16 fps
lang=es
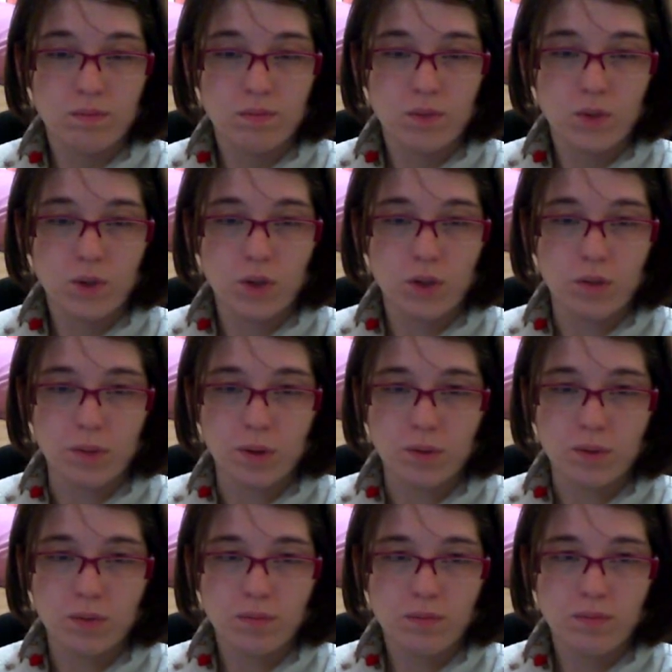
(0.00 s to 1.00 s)
Oh, Dios
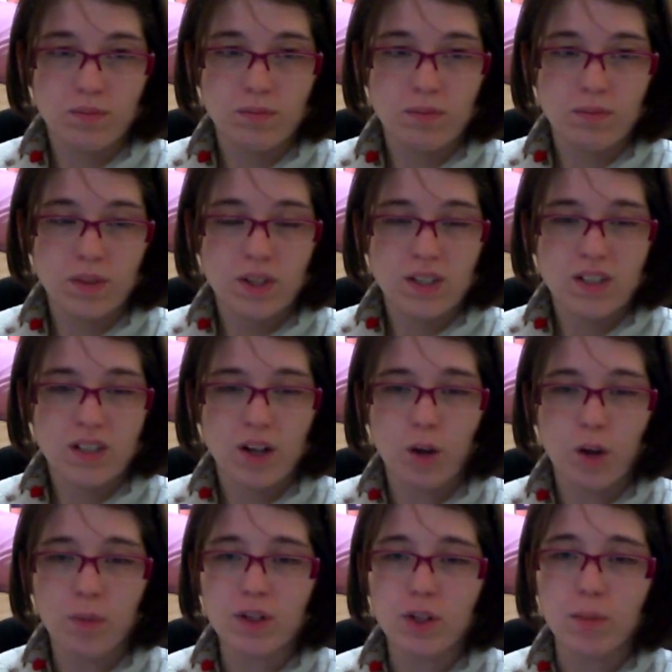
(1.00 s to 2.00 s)
mío. Se han
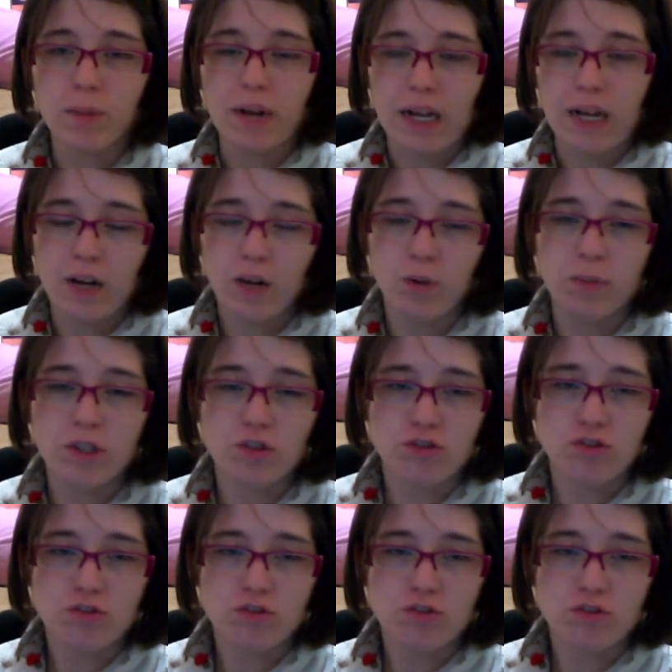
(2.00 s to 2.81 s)
convertido en maracas los bichos.